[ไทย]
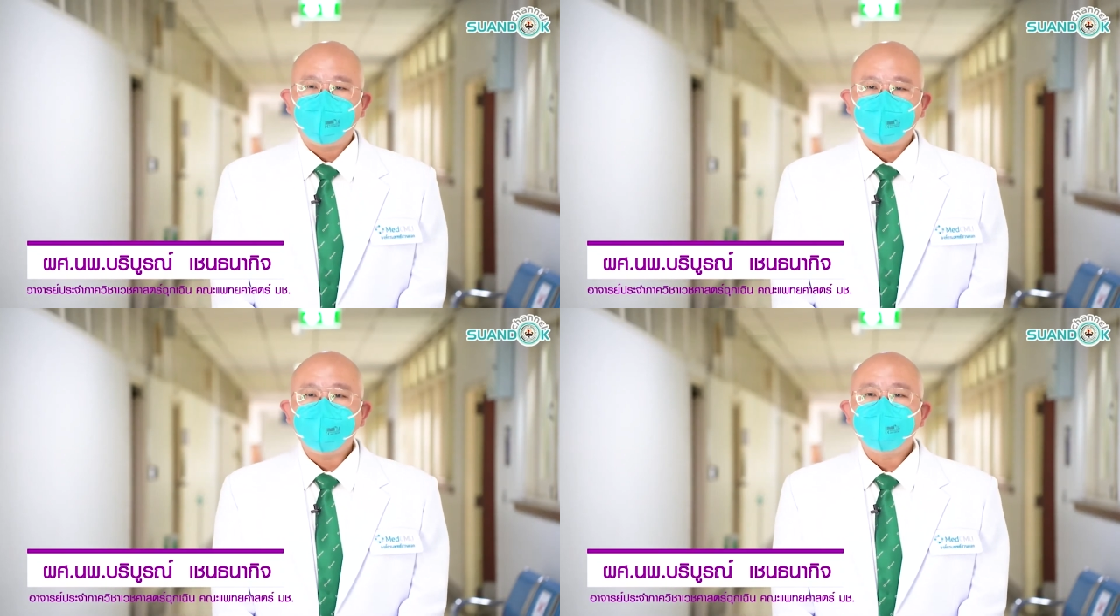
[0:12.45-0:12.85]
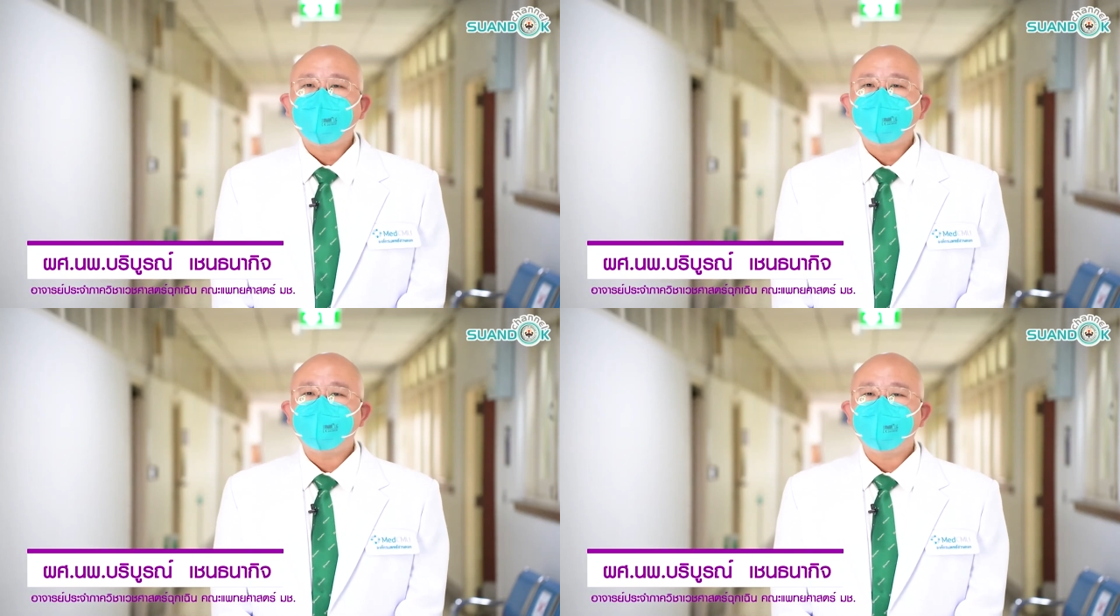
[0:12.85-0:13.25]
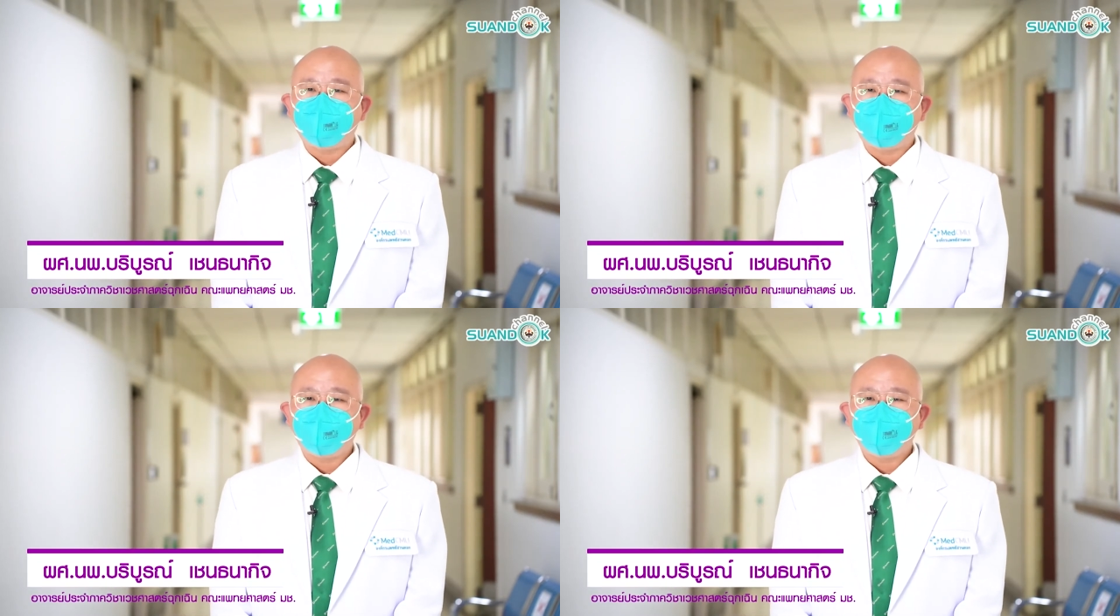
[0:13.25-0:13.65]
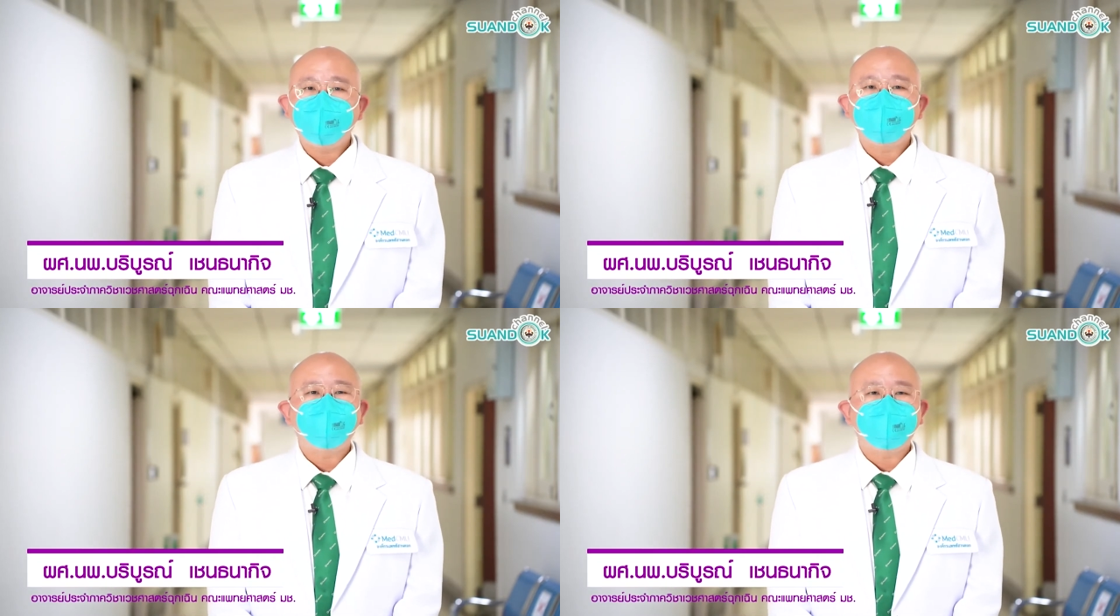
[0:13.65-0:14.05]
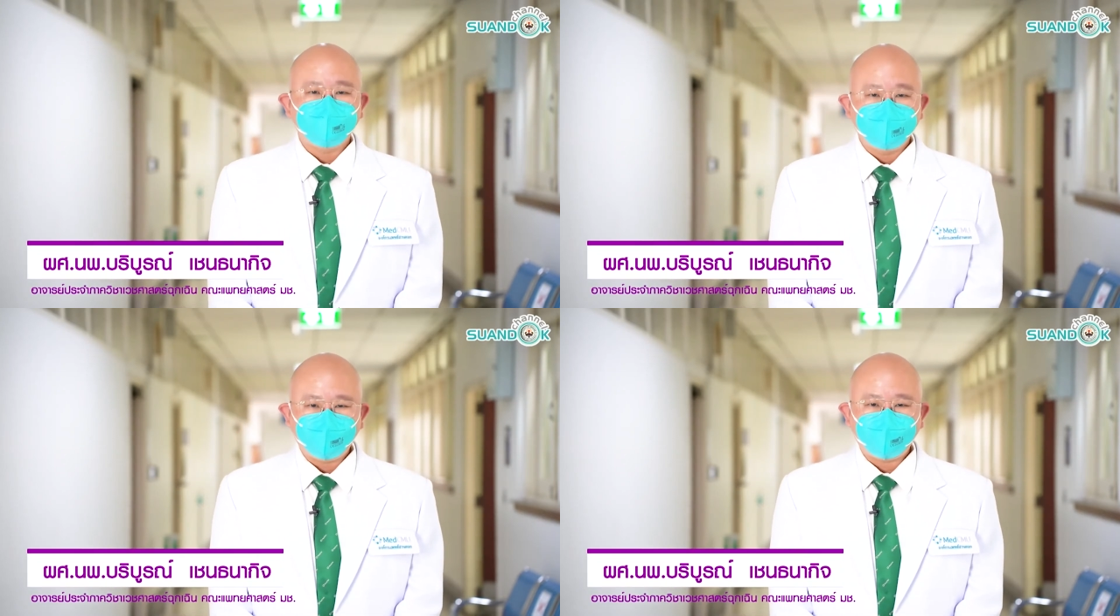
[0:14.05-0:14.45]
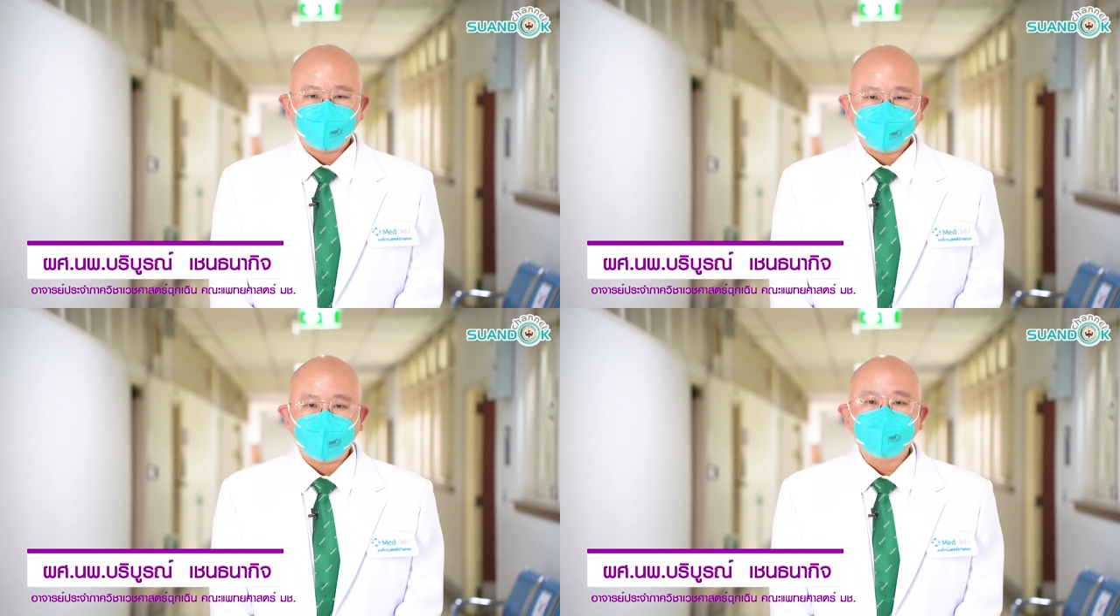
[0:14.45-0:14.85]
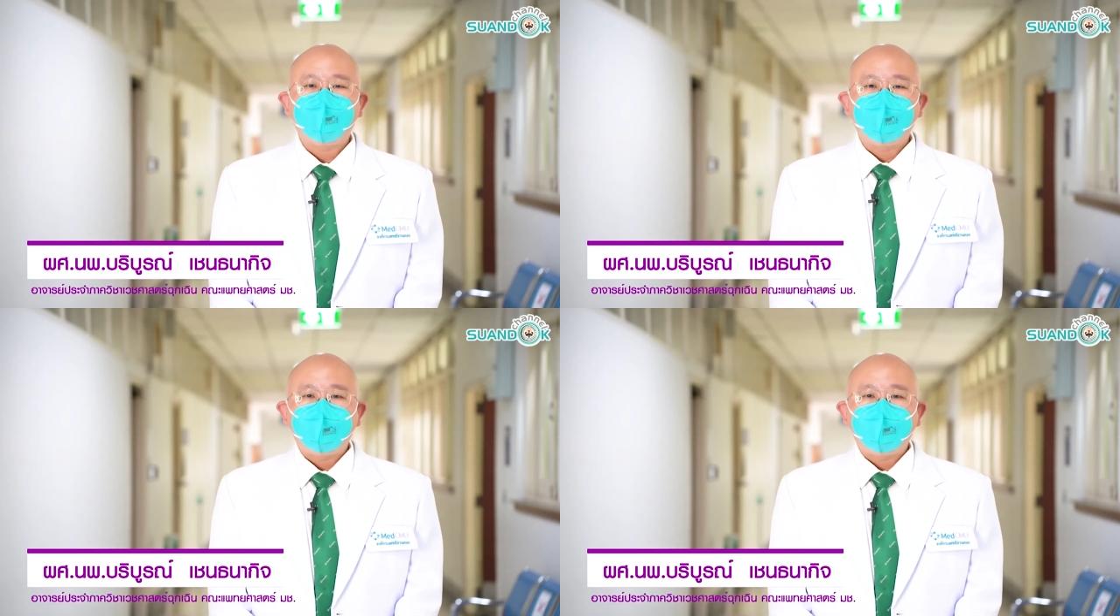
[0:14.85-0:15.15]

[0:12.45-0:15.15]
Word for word: ไปเยี่ยมญาติผู้ใหญ่ไปเยี่ยมครอบครัวนะครับ